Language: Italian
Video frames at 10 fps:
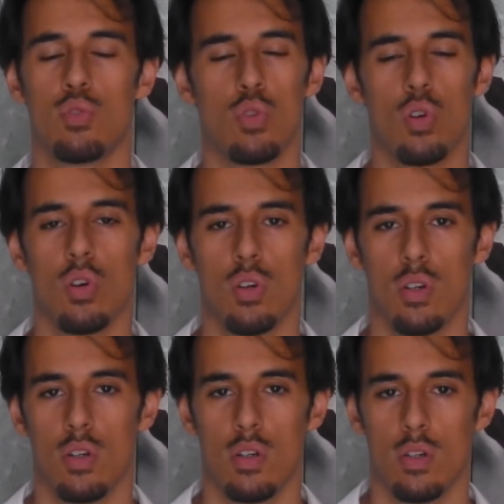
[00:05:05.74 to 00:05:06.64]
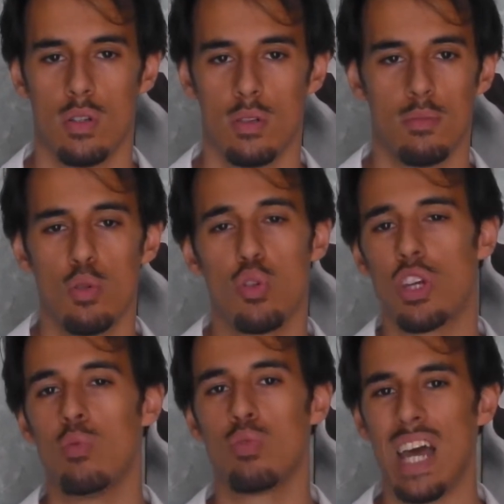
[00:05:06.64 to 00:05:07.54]
sono molto
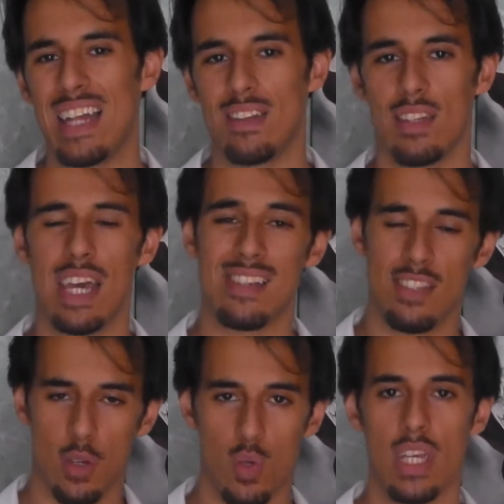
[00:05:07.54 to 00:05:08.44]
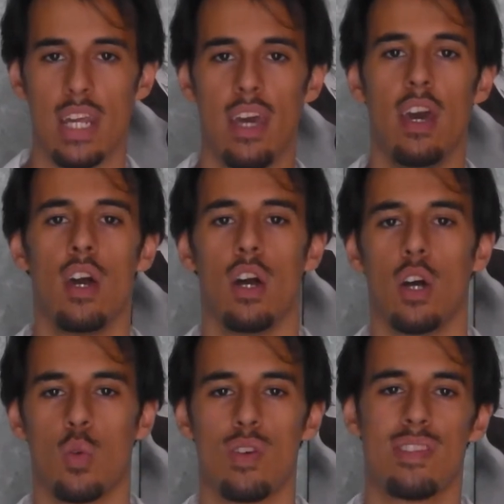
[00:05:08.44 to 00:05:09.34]
riluttanti a seguire
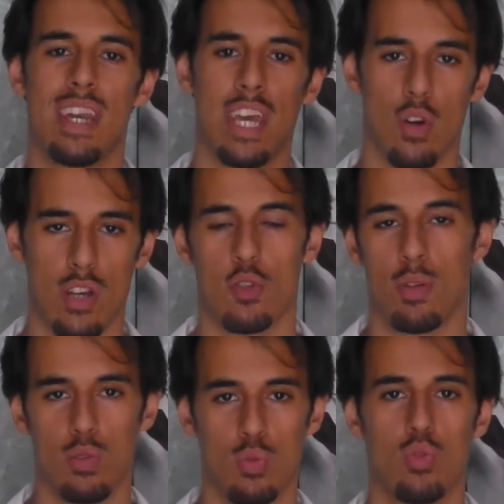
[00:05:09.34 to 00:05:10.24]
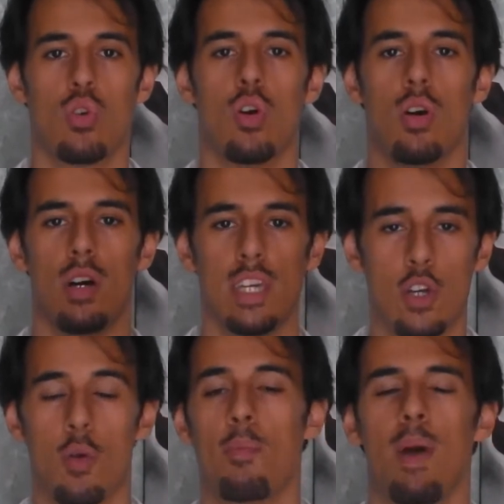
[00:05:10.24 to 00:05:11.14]
questa regola, soprattutto soprattutto eh,
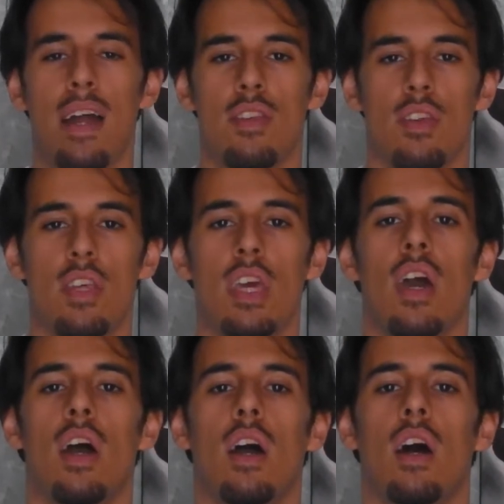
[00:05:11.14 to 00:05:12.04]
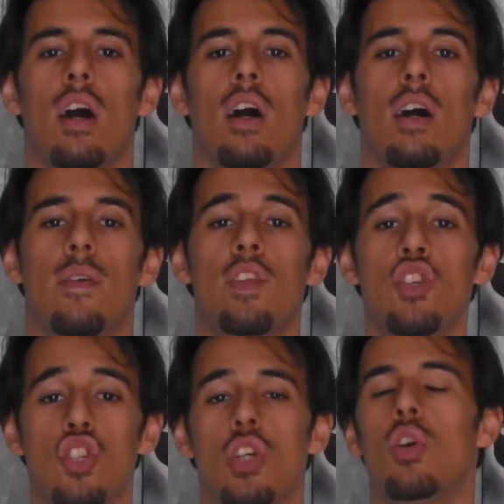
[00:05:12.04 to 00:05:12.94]
i compagni di, eh, di,
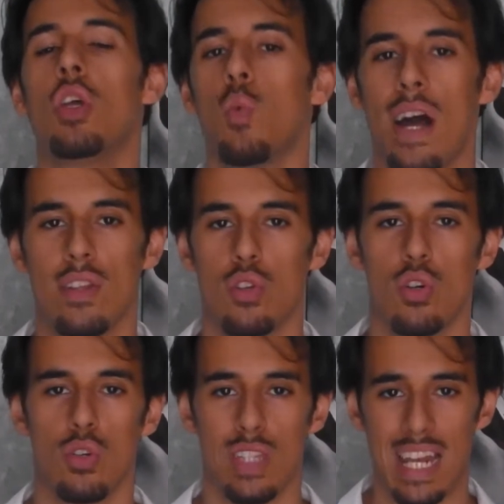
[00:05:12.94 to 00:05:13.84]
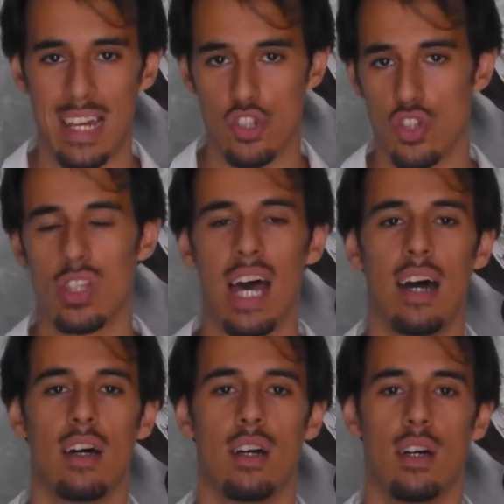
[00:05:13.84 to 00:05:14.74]
Shiro in quanto nella
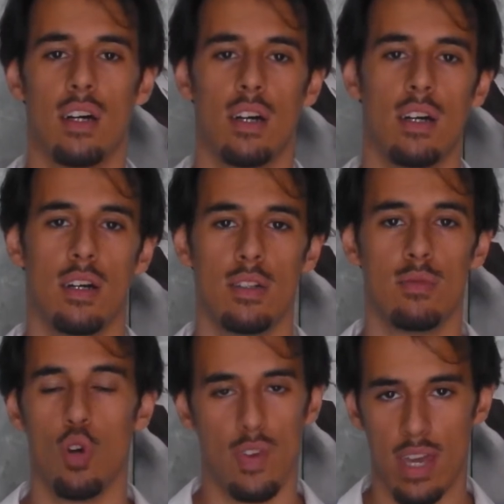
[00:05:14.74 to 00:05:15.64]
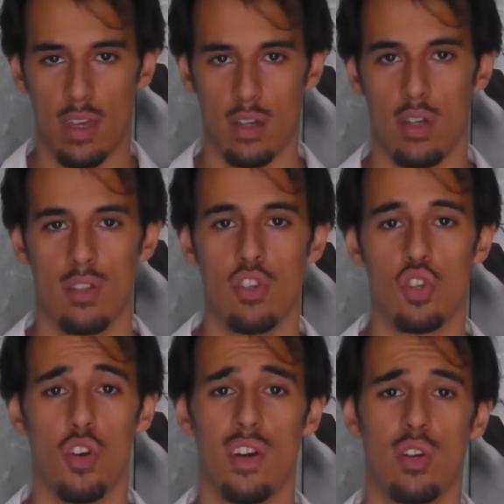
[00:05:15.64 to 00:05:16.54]
città eh, dove si
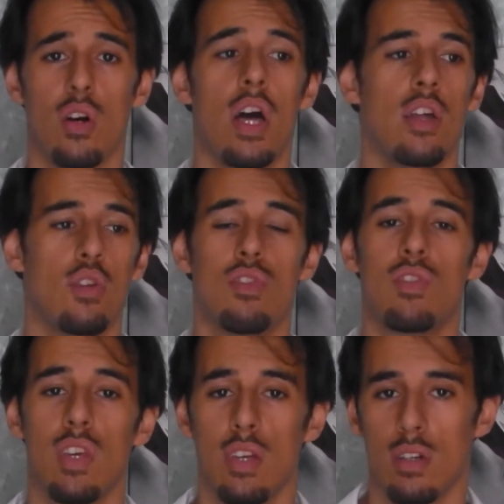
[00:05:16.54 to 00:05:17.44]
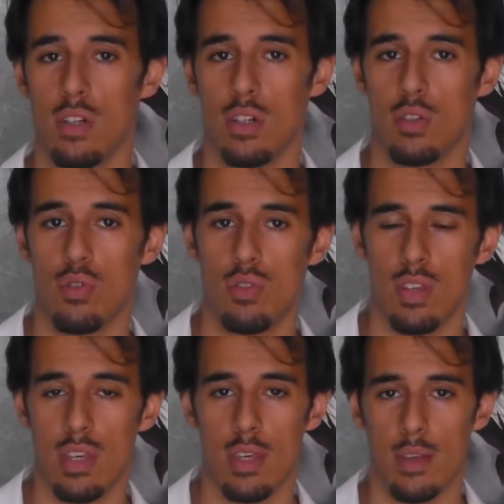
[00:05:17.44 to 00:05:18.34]
trovano non si, non
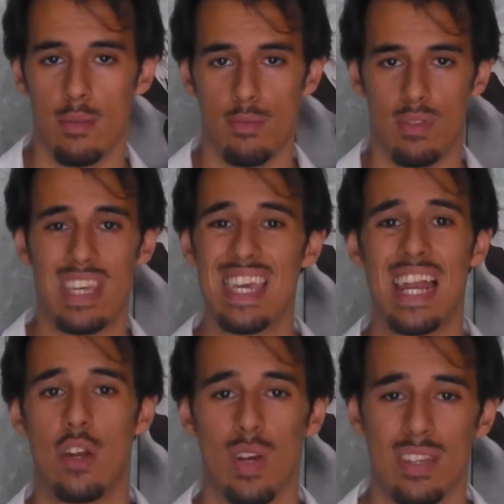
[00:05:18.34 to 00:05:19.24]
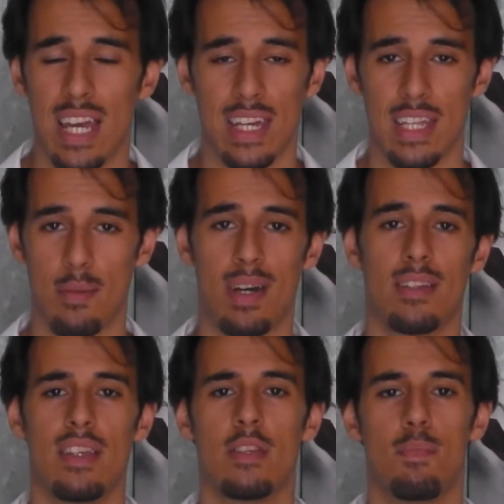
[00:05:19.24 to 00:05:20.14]
si segnalano attacchi da
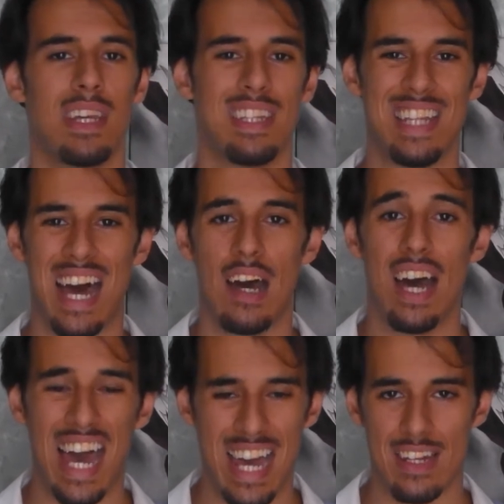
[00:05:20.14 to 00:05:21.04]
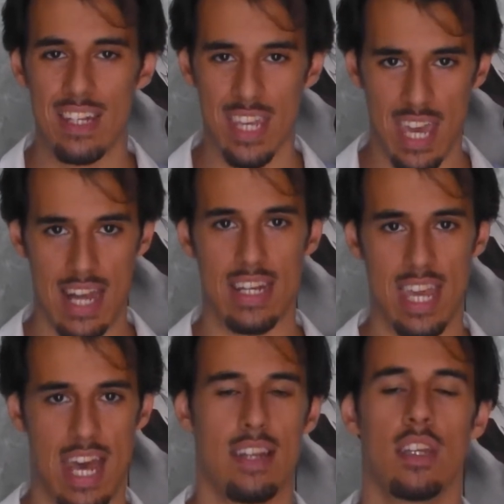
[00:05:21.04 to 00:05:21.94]
parte di Esperidi da anni e
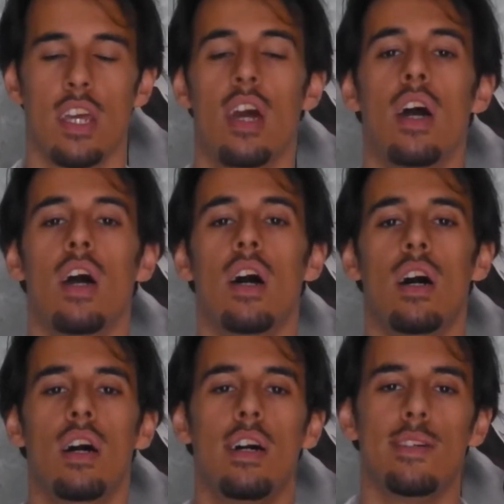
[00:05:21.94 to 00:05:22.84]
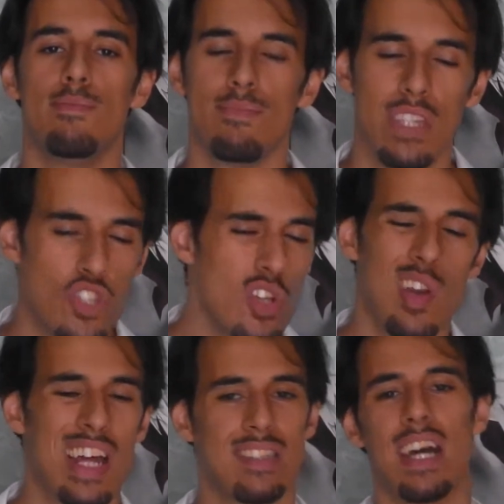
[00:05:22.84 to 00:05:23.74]
anni e anni. Uh,
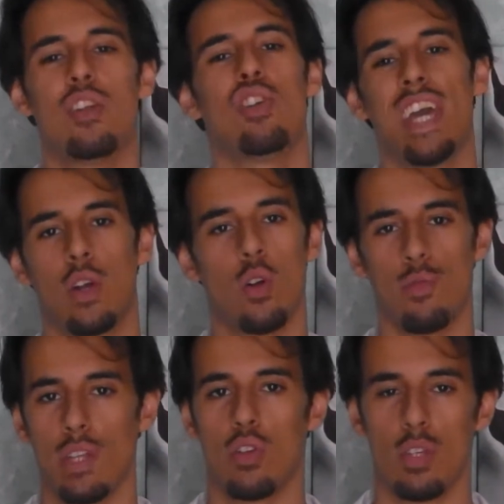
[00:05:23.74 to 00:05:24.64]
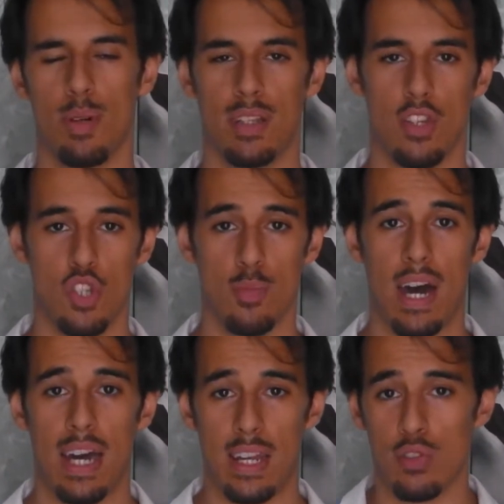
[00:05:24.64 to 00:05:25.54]
Shiro in realtà non è convinto di
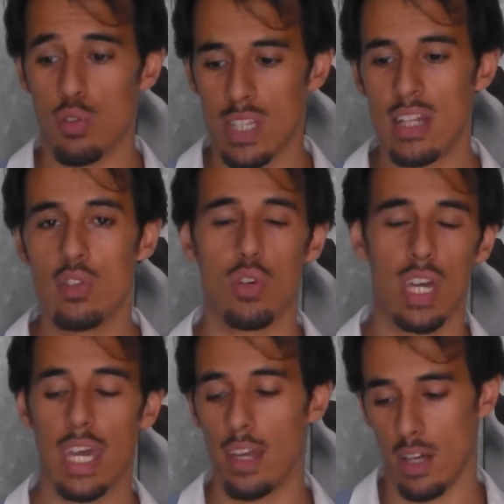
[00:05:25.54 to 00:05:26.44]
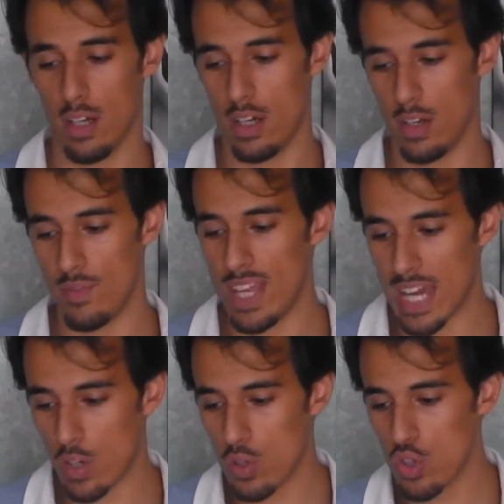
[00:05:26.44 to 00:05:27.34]
partecipare, soltanto che uh,
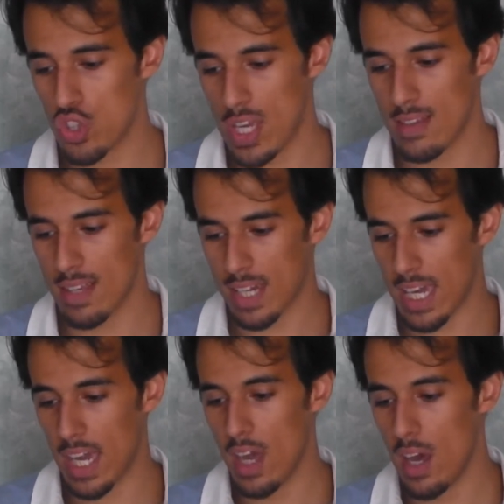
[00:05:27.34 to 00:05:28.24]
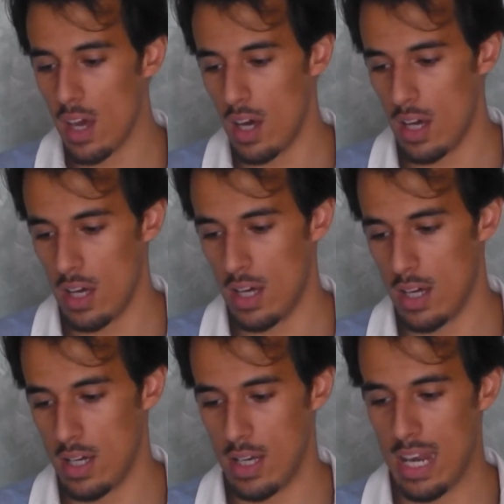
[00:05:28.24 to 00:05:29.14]
viene a conoscenza che
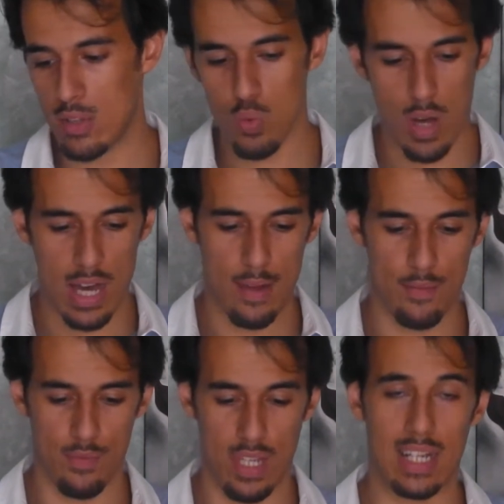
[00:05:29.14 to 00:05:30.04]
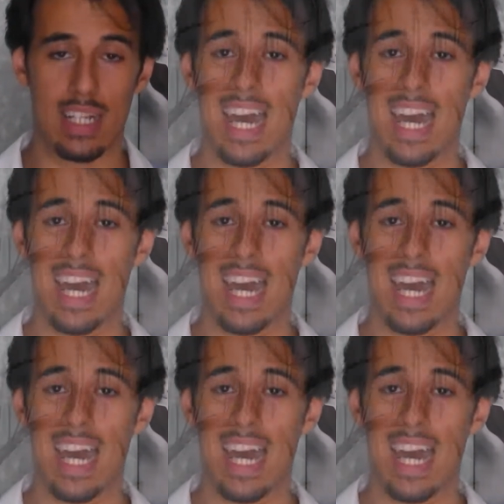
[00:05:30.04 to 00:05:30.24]
eh, la sua mh,